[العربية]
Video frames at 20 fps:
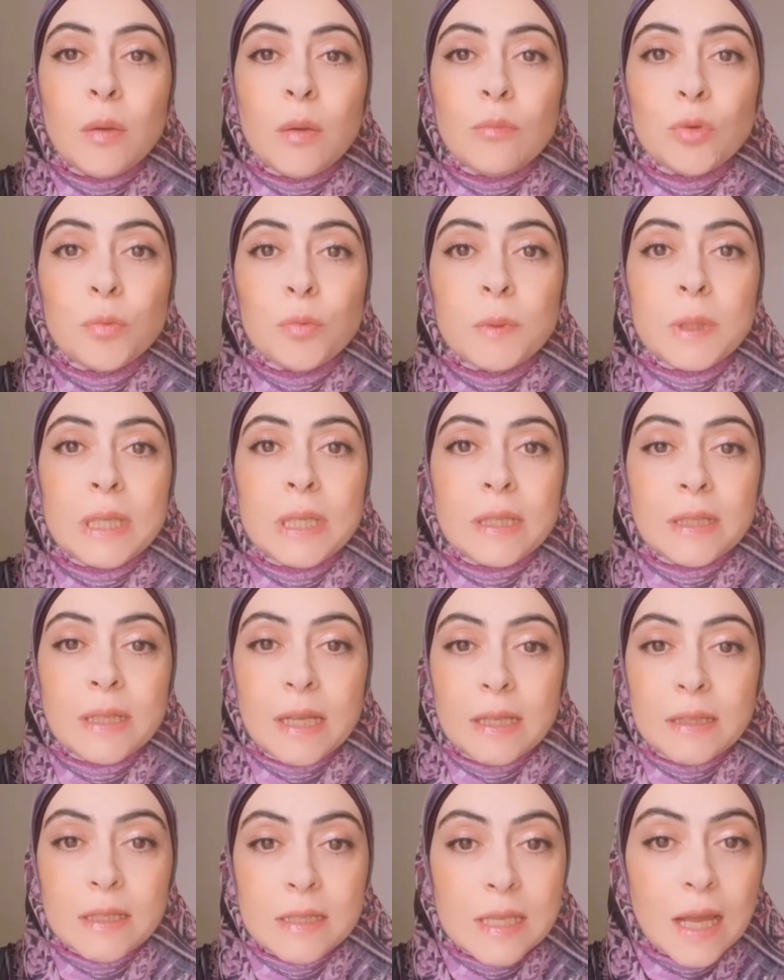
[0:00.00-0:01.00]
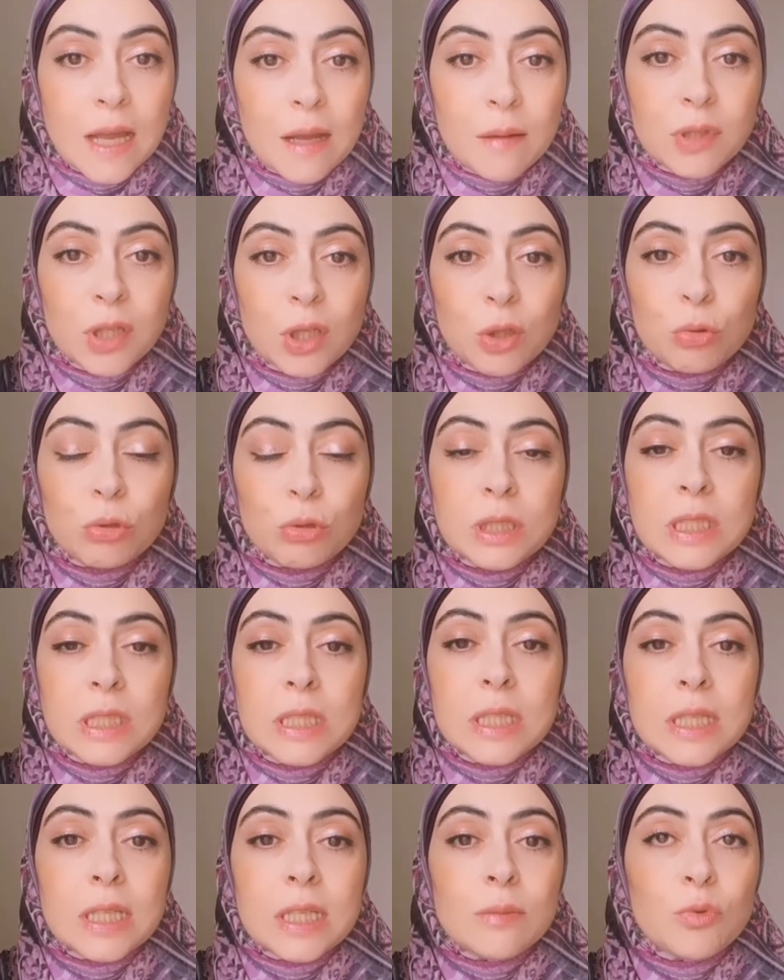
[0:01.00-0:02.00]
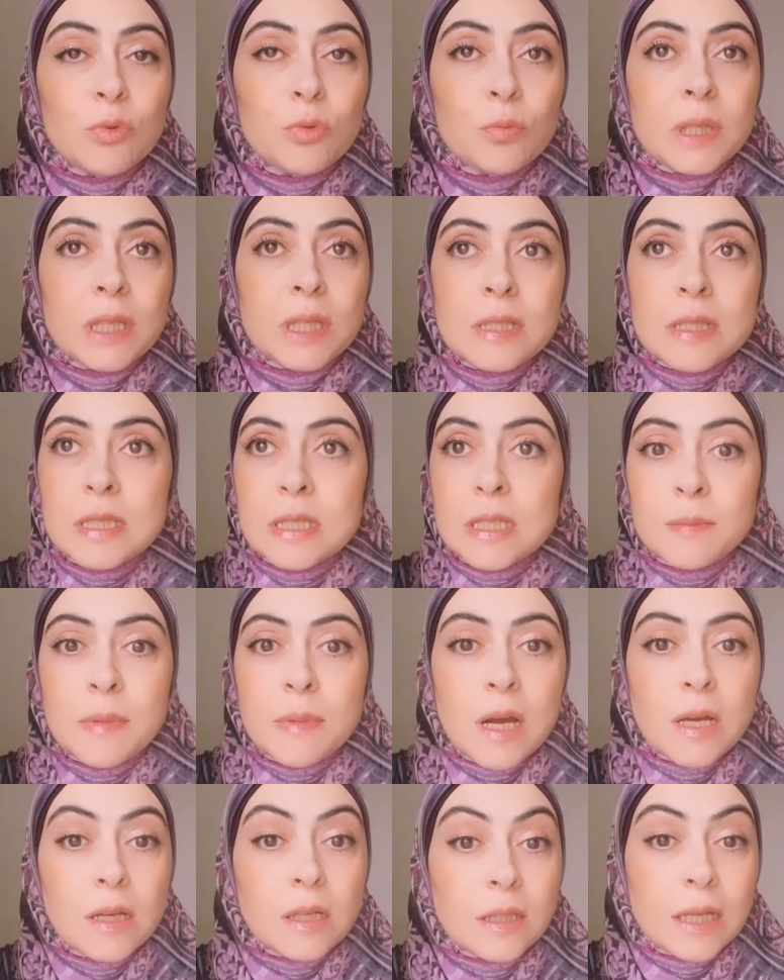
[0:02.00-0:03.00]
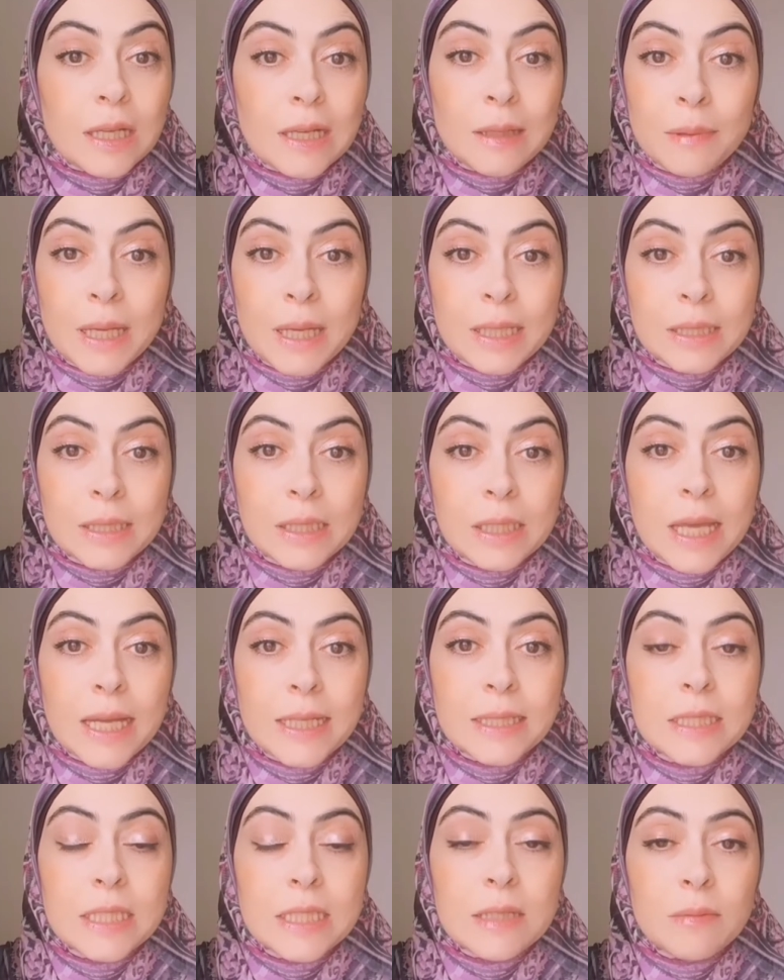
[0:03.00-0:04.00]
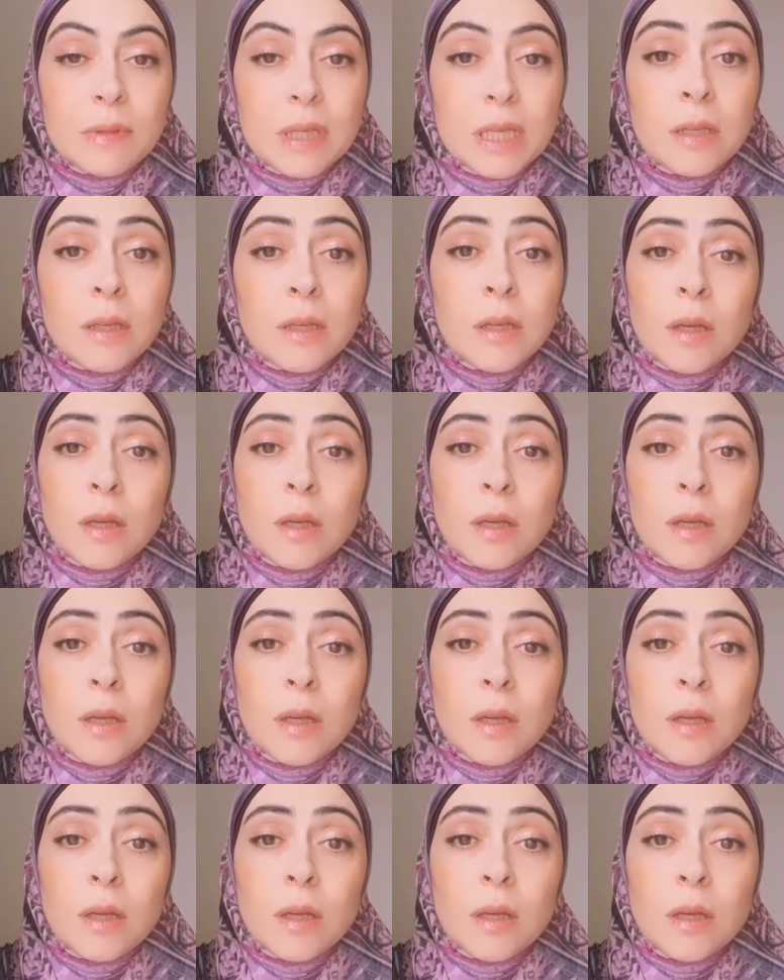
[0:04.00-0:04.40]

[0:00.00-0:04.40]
ممكن تزهق من الروتين ممكن تصير مهاراتك المهنية قديمة